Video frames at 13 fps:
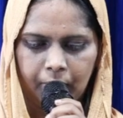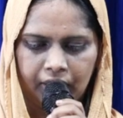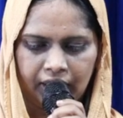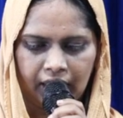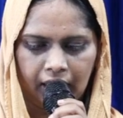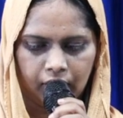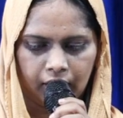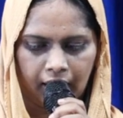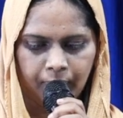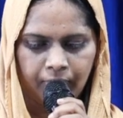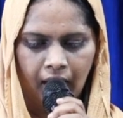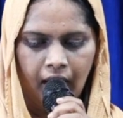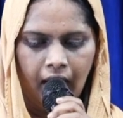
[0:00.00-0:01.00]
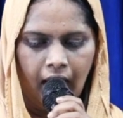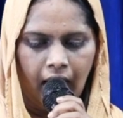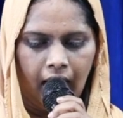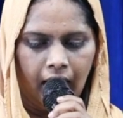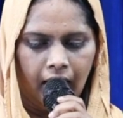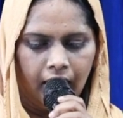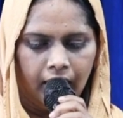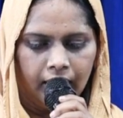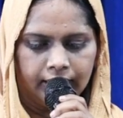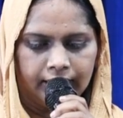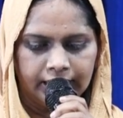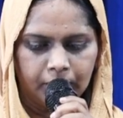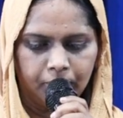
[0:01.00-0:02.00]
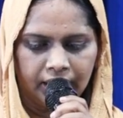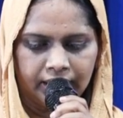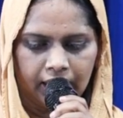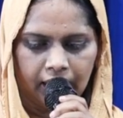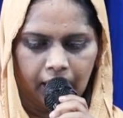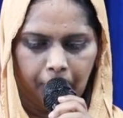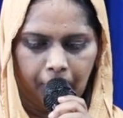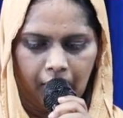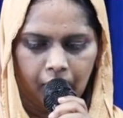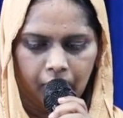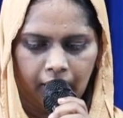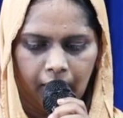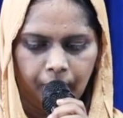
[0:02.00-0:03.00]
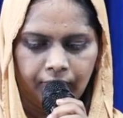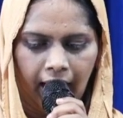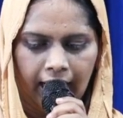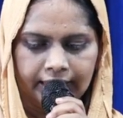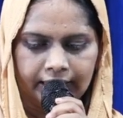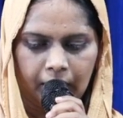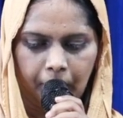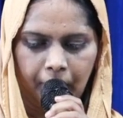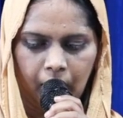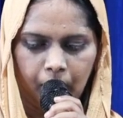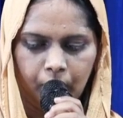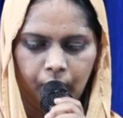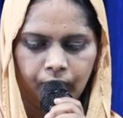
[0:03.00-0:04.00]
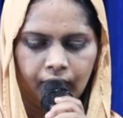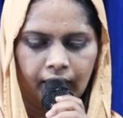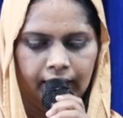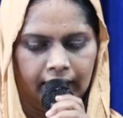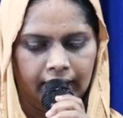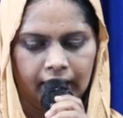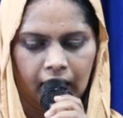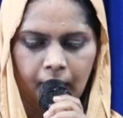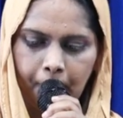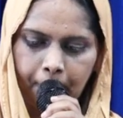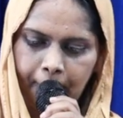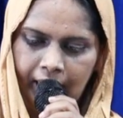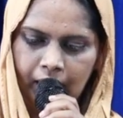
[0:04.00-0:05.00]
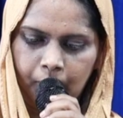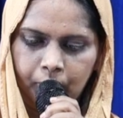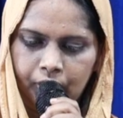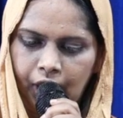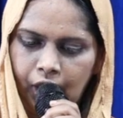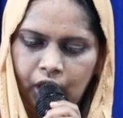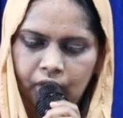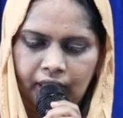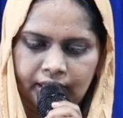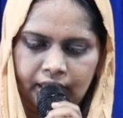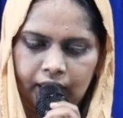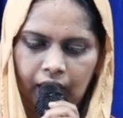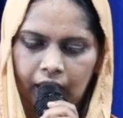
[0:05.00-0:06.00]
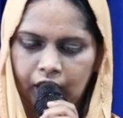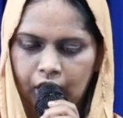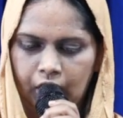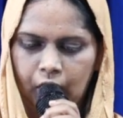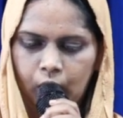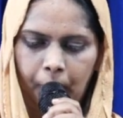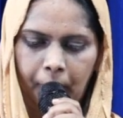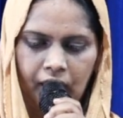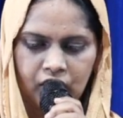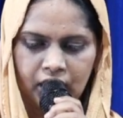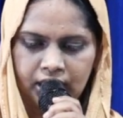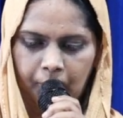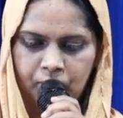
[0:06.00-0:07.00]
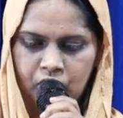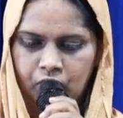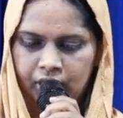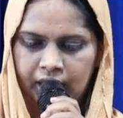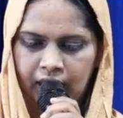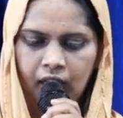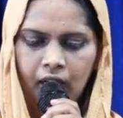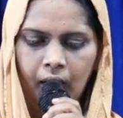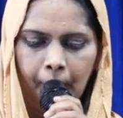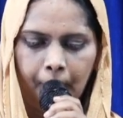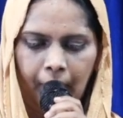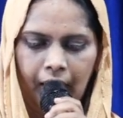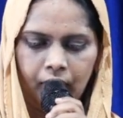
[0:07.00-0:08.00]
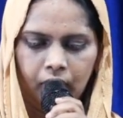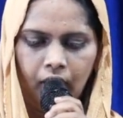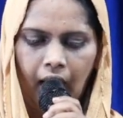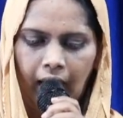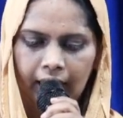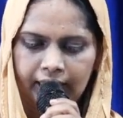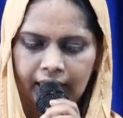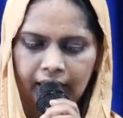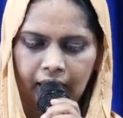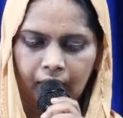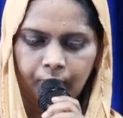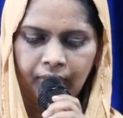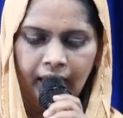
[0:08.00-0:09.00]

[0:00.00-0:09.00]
ఏమిటి అంటే డిస్మస్ అనే పేరుకి అస్తమయము లేదా మరణం రెండు వస్తుంది అది గ్రీకు భాషకు సంబంధించినటువంటి పేరు అట్లాగే